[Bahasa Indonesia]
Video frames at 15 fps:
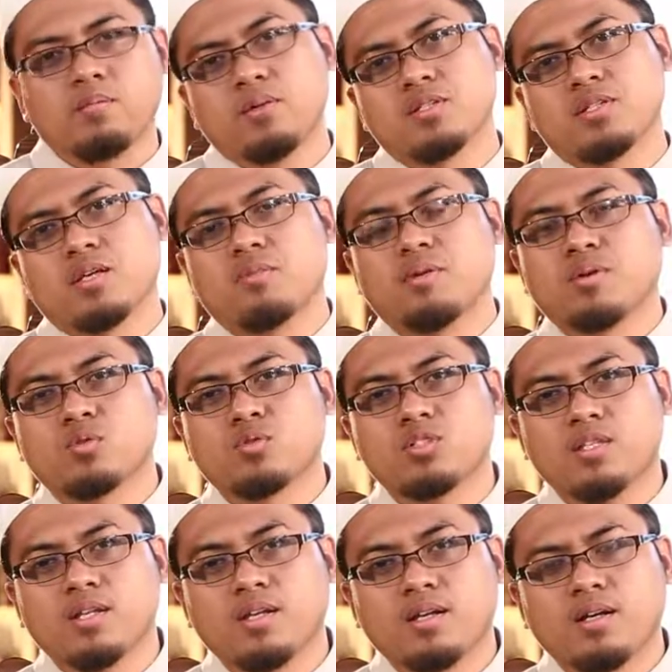bersama
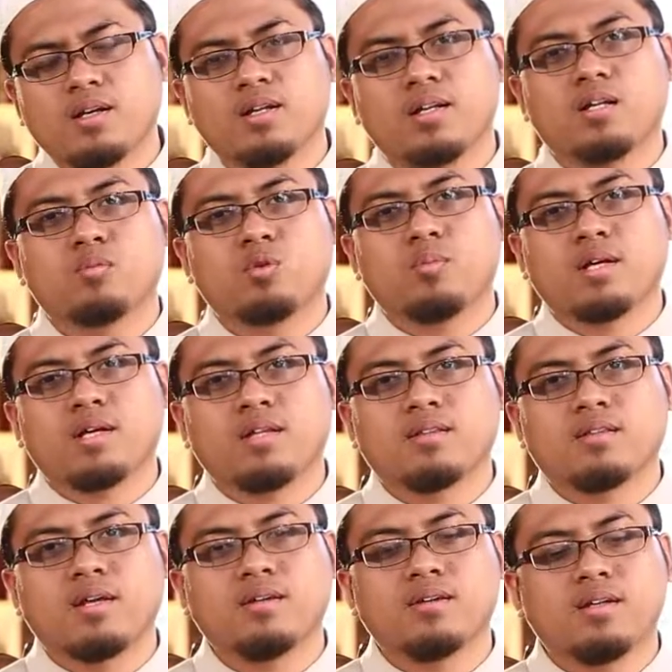manusia adalah merupakan
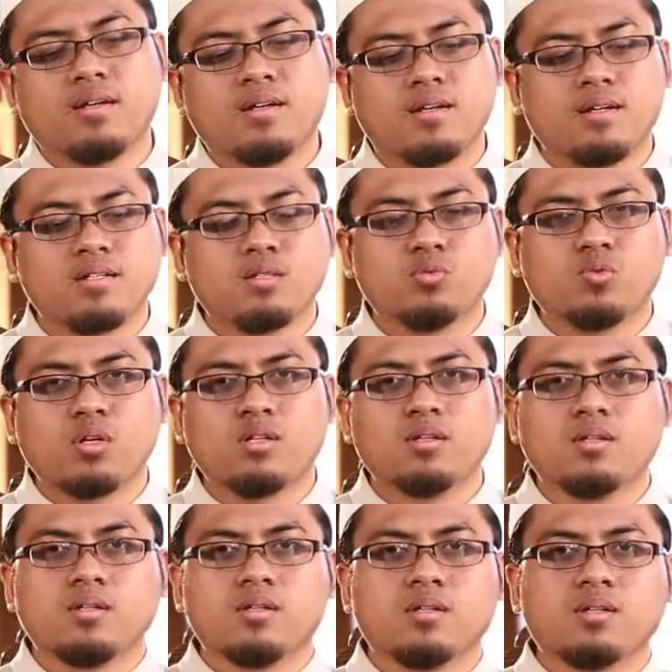tanda dari sebuah
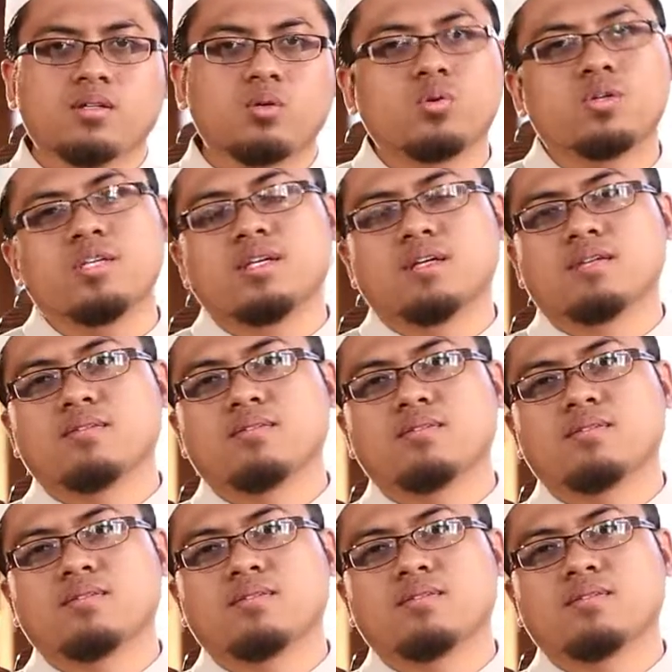kerugian.